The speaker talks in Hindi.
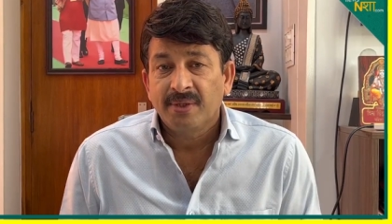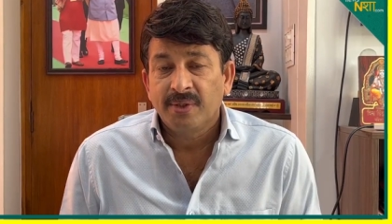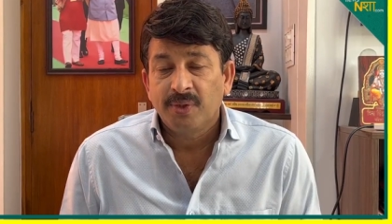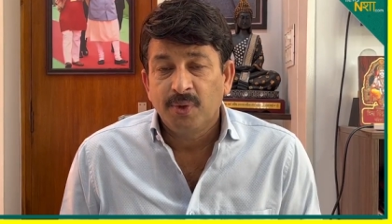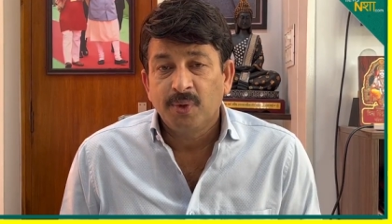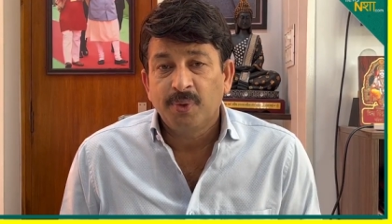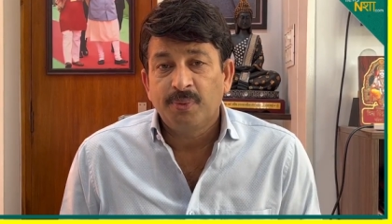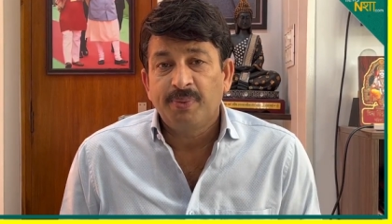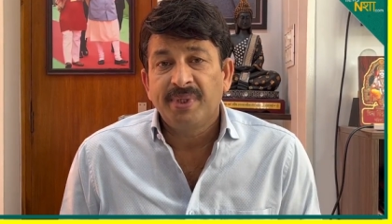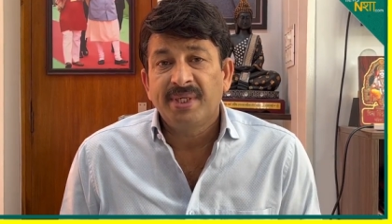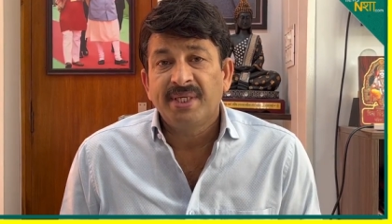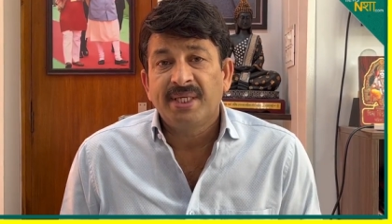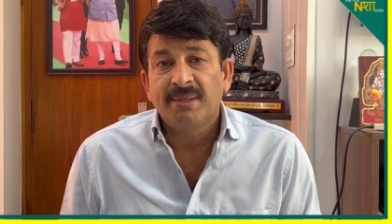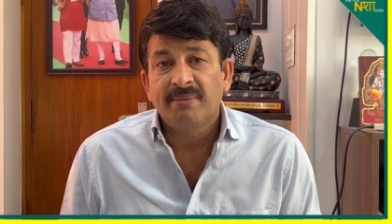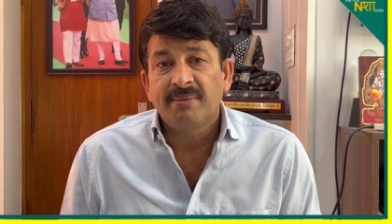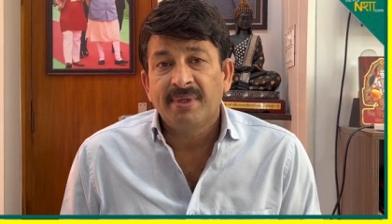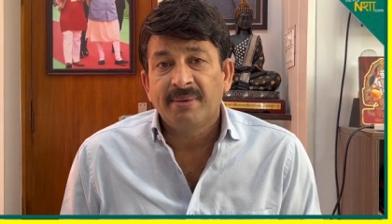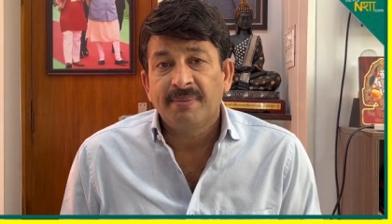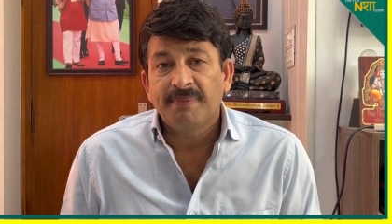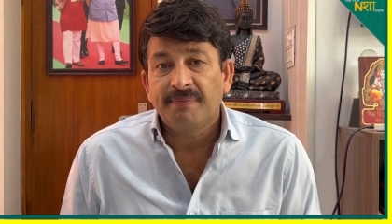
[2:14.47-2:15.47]
यूपी
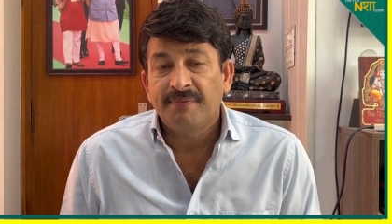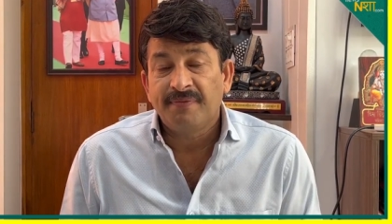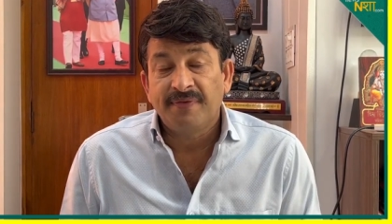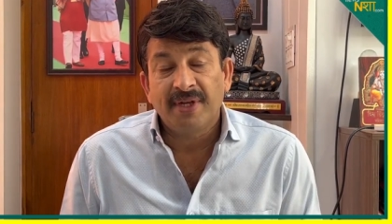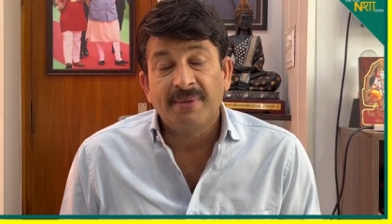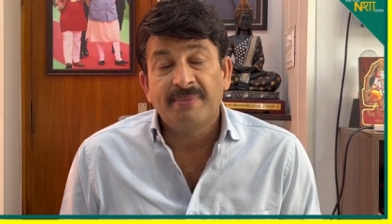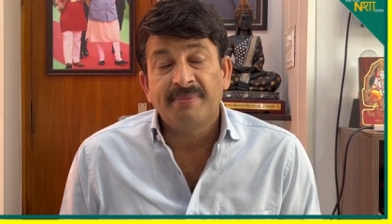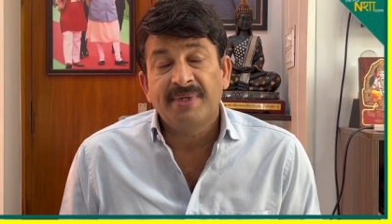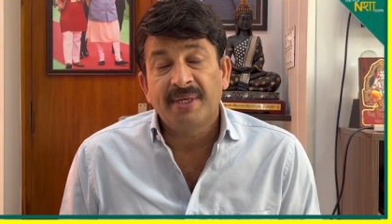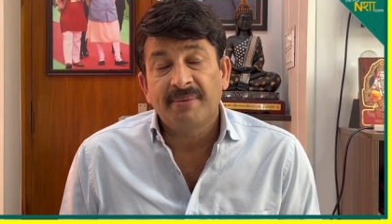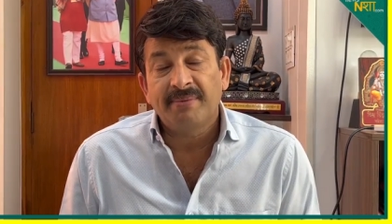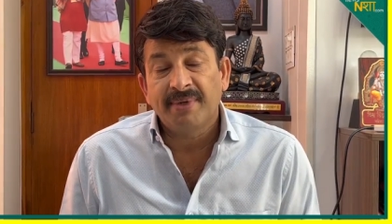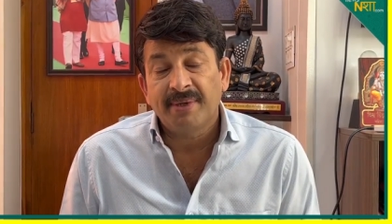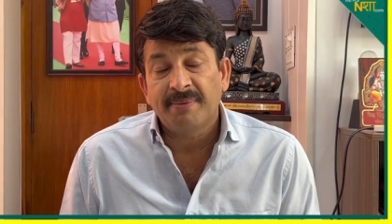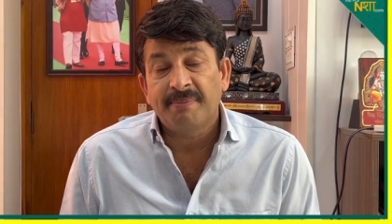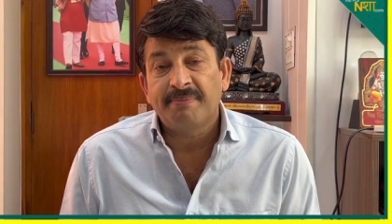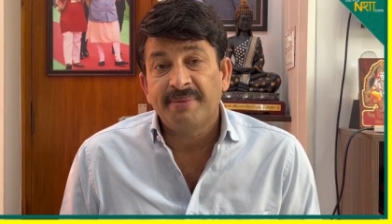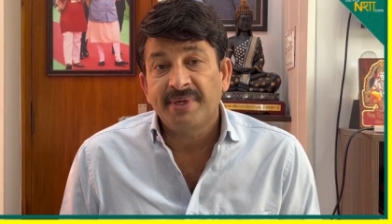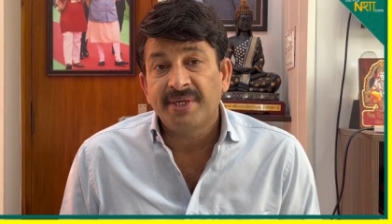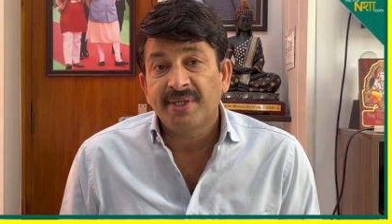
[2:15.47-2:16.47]
डेवलप फिल्म
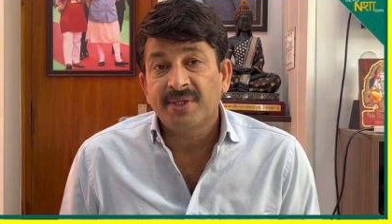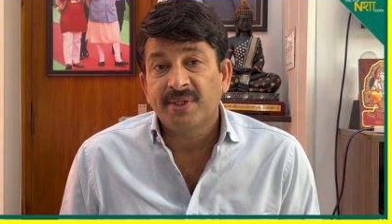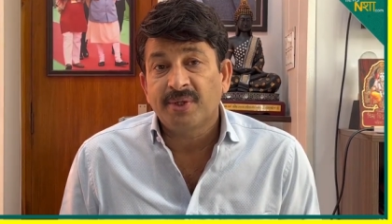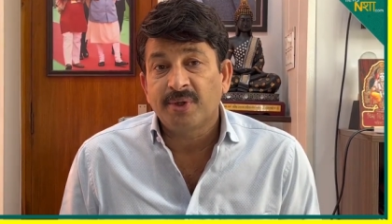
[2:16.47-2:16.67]
डेवलपमेंट